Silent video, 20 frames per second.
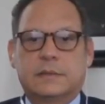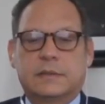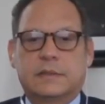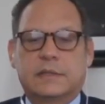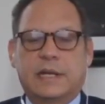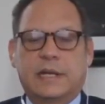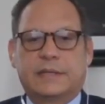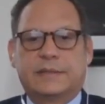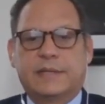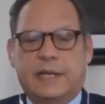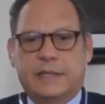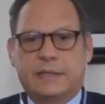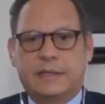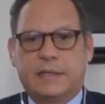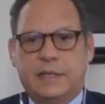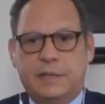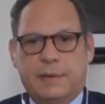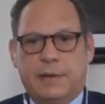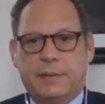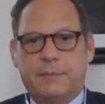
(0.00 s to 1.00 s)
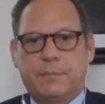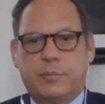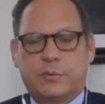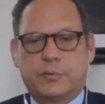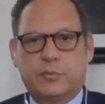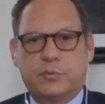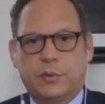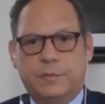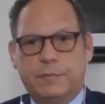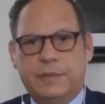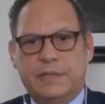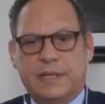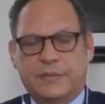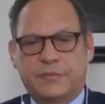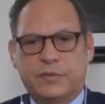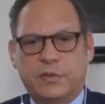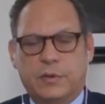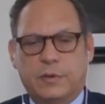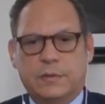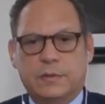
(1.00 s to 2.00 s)
Gracias a ti, Iván, por tu
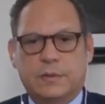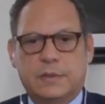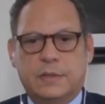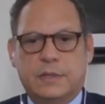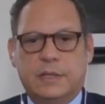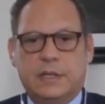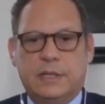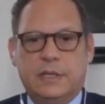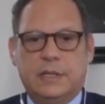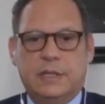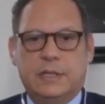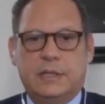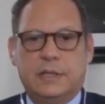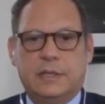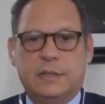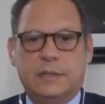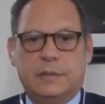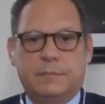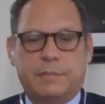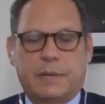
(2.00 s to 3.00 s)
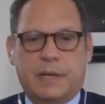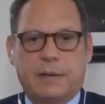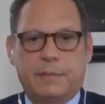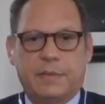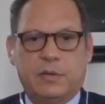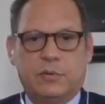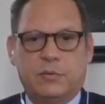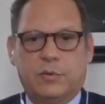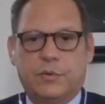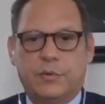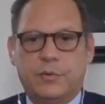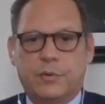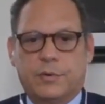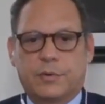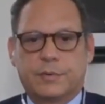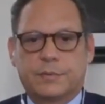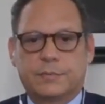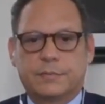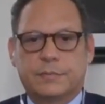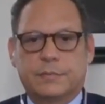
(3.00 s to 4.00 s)
invitación y para mí es un
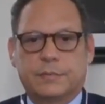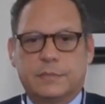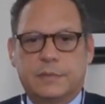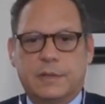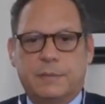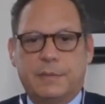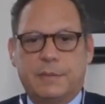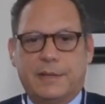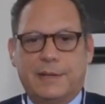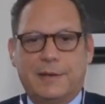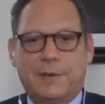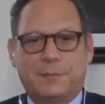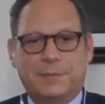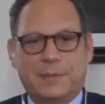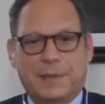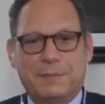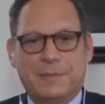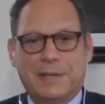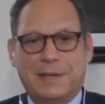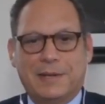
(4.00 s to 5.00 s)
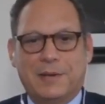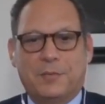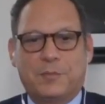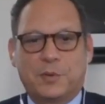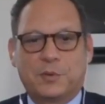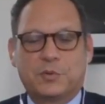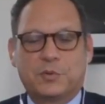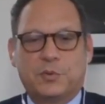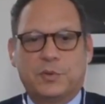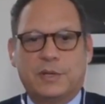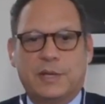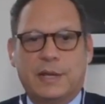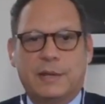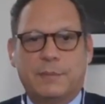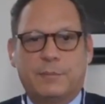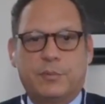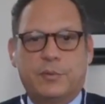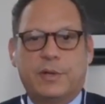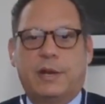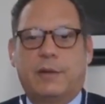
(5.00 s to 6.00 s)
honor que me des también la oportunidad de
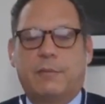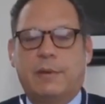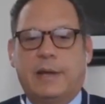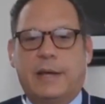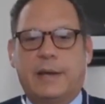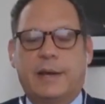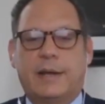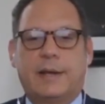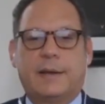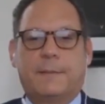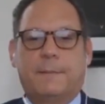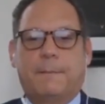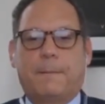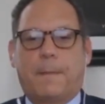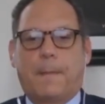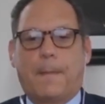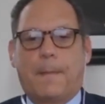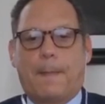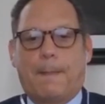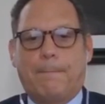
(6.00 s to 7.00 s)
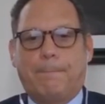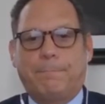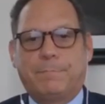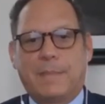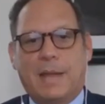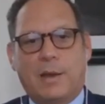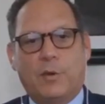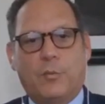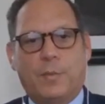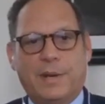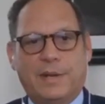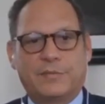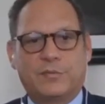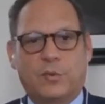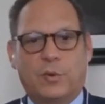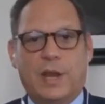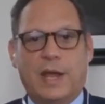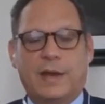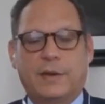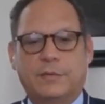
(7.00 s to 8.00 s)
poder hablar a, los
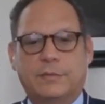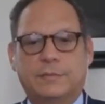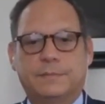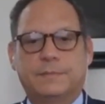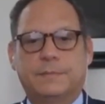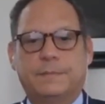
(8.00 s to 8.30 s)
venezolanos.